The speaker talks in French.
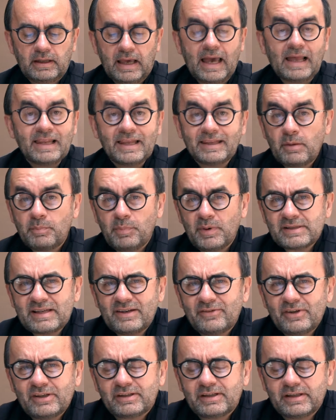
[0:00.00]
Elle n'était pas
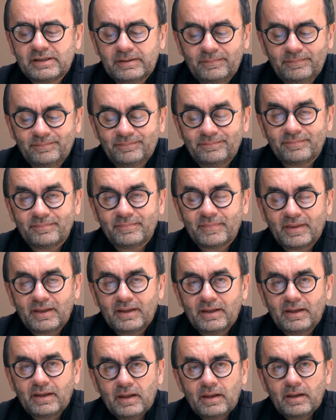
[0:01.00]
invitée,
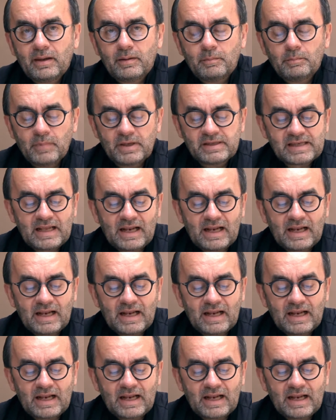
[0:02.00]
mais